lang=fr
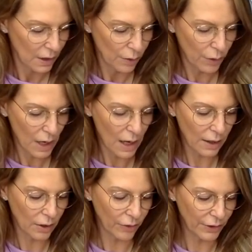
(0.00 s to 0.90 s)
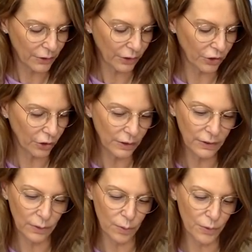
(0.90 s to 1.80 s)
Voilà, enfin, ce serait gentil
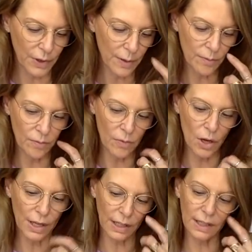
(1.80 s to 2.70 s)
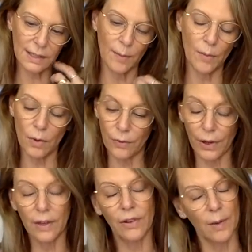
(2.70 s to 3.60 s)
si vous pouviez me l'écrire, ça me
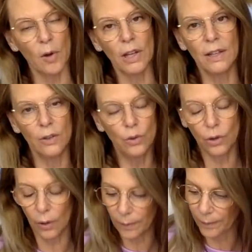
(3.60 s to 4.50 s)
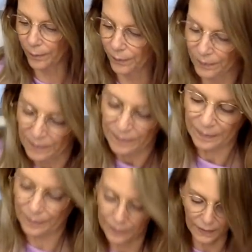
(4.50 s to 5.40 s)
ferait vraiment gagner du temps.
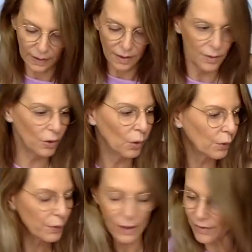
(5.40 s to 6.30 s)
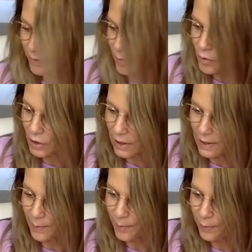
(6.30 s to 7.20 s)
Donc, vous avez vos
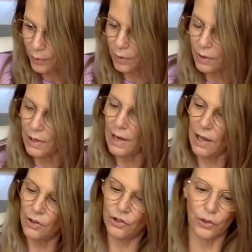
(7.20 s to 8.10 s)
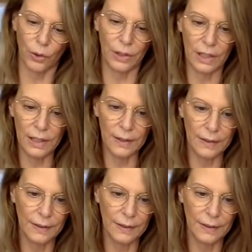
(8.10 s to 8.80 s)
mots-clés pour la journée